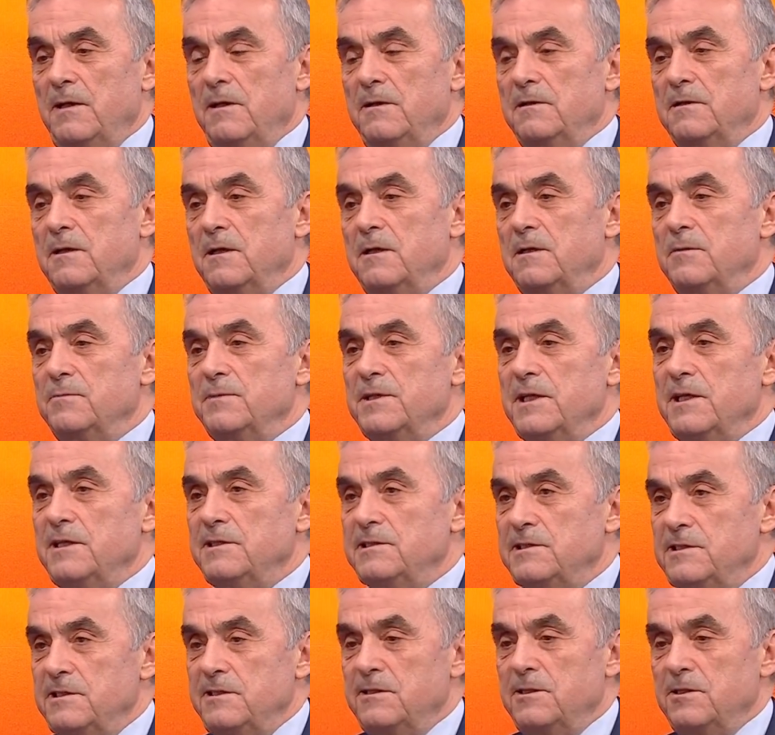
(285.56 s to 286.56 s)
Takımın
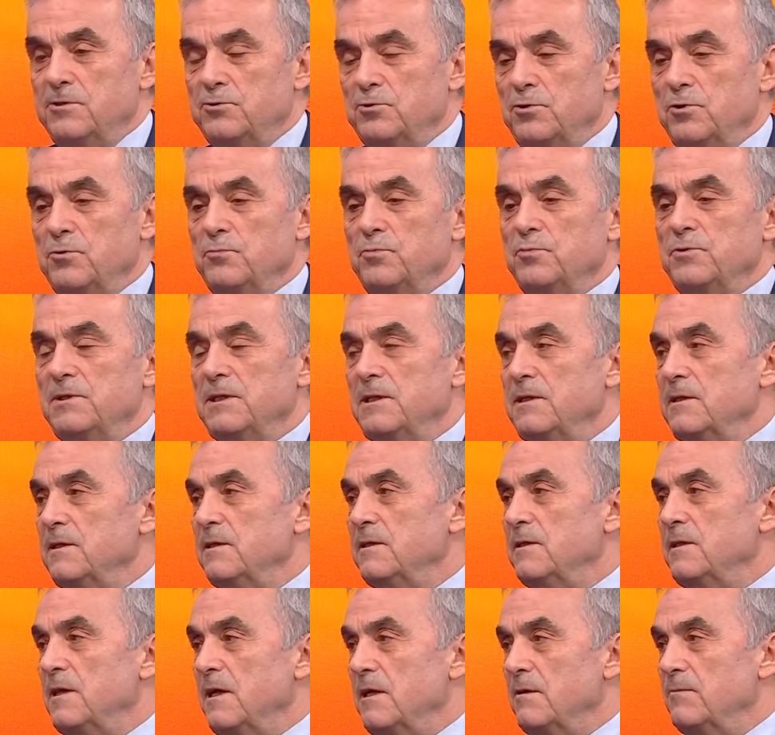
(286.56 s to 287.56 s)
eksiği de çok. Bunları
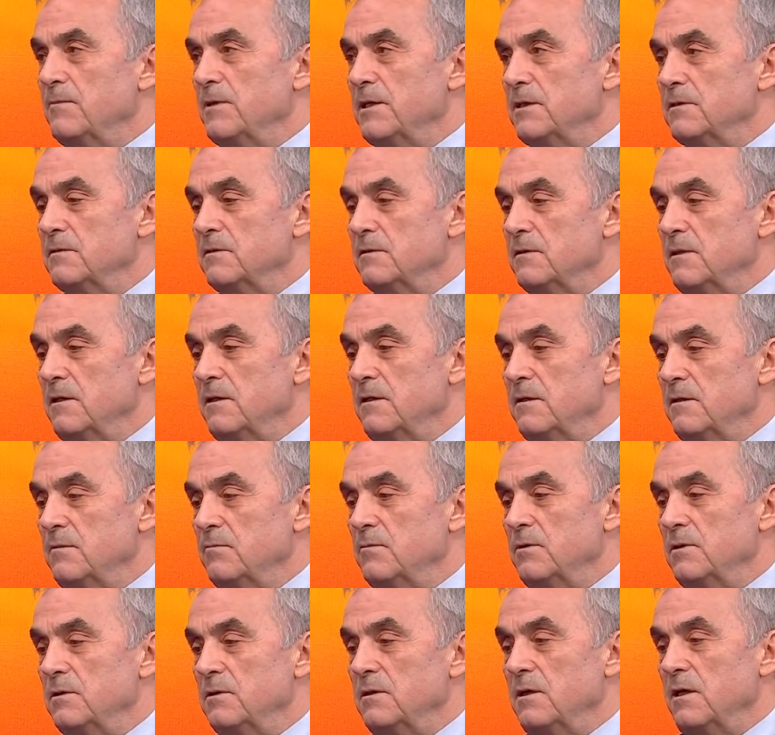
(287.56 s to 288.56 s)
giderme adına
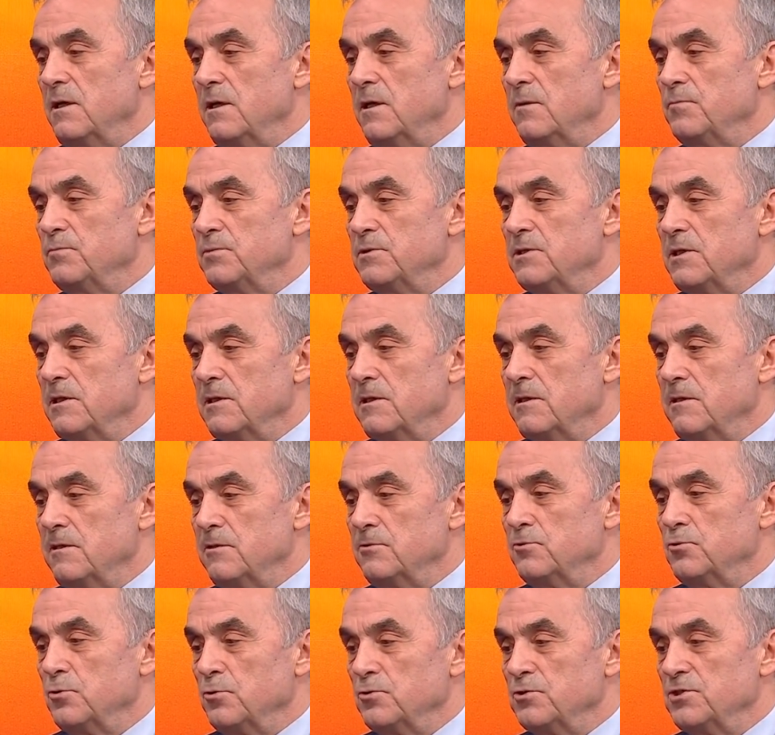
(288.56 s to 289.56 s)
e, daha yapacakları
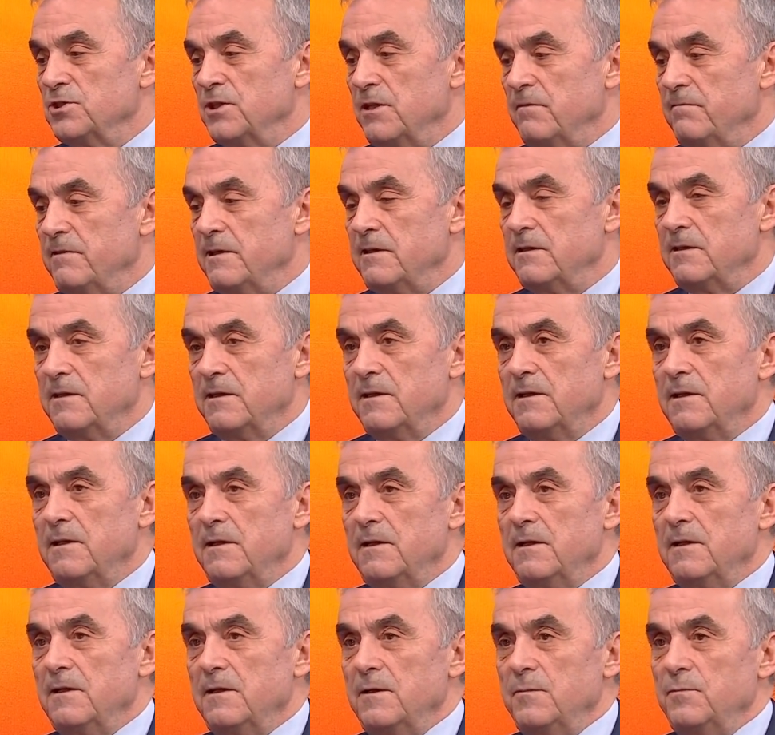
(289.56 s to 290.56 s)
çok şey var
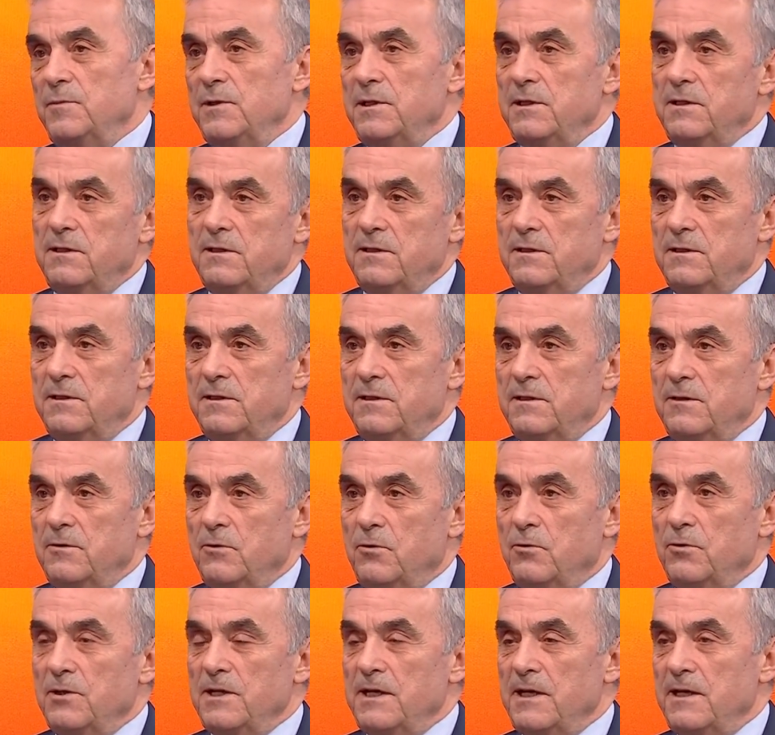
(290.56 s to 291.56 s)
bir e,
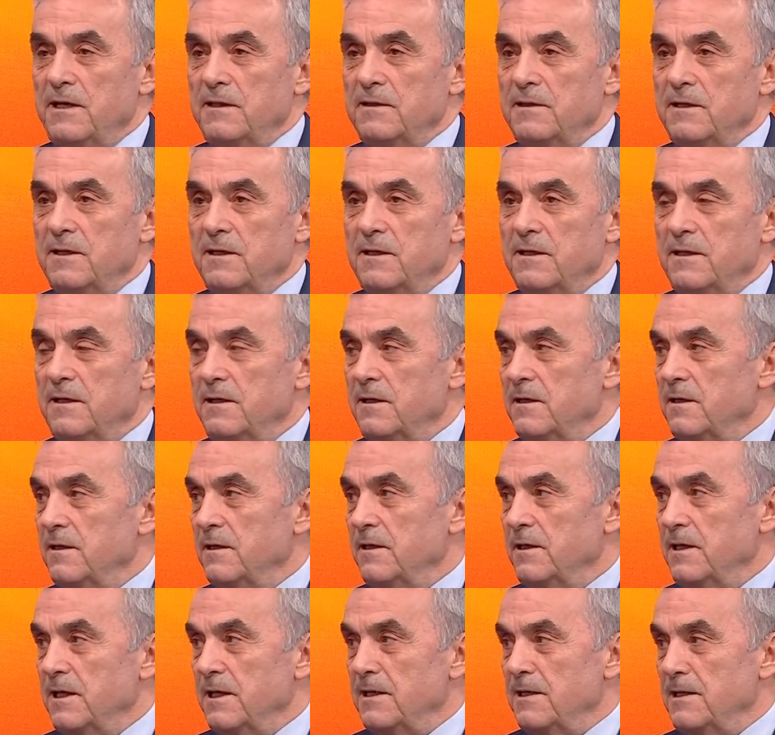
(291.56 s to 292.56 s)
oynayanlara e,
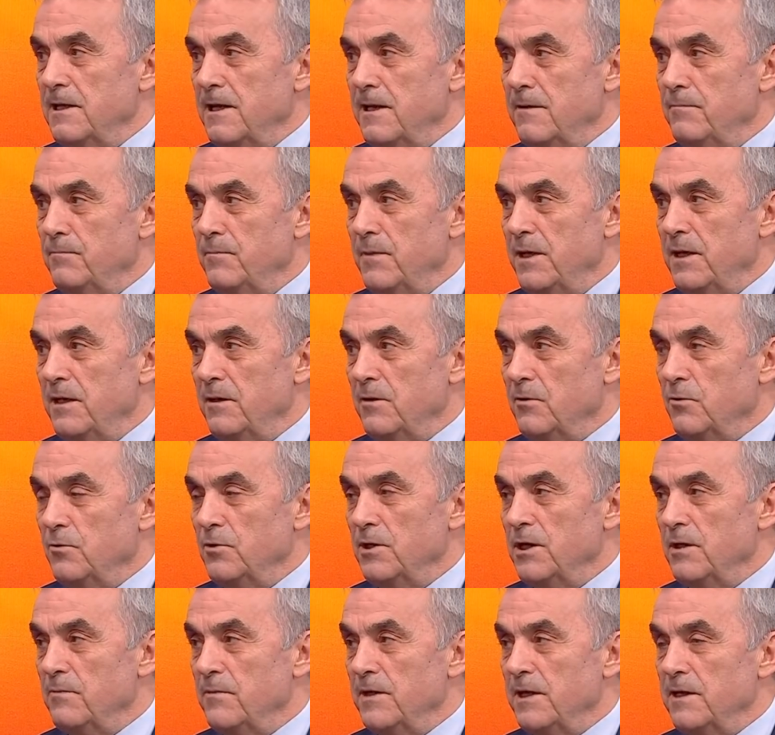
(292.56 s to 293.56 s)
yenilenme,
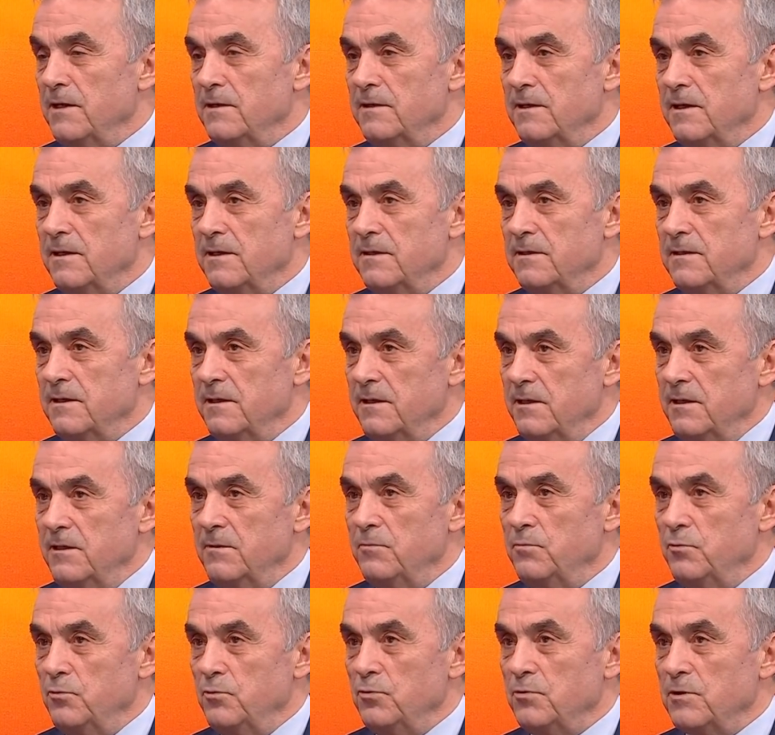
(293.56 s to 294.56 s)
oynamayanlara da
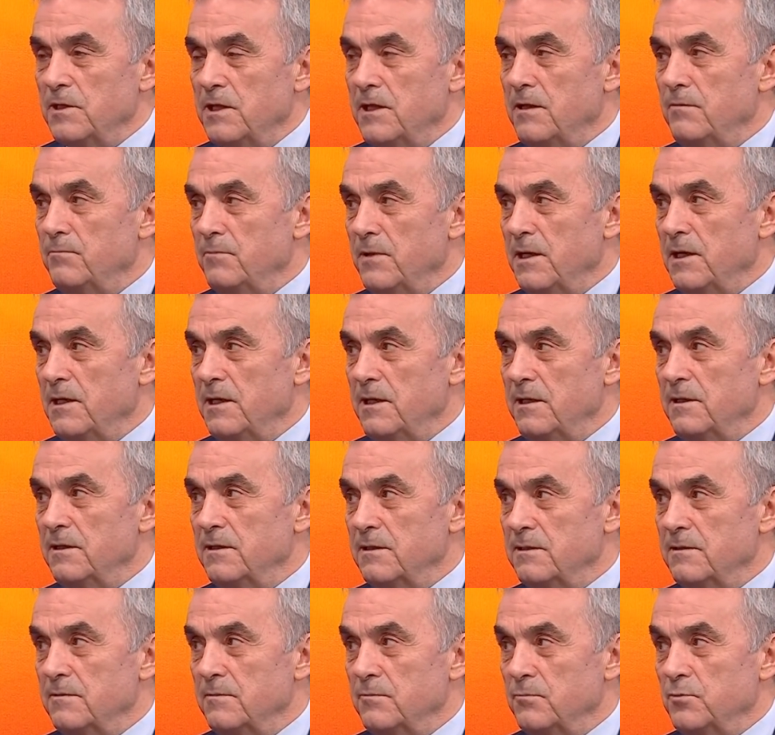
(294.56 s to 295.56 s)
iyi bir yüklenmeyle
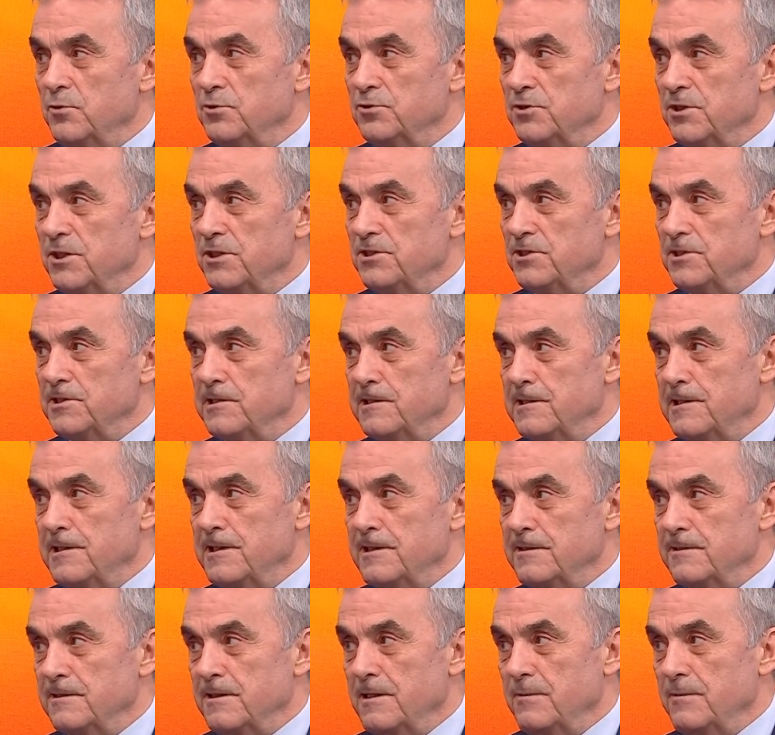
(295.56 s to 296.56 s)
yarının boş geçirilmesi.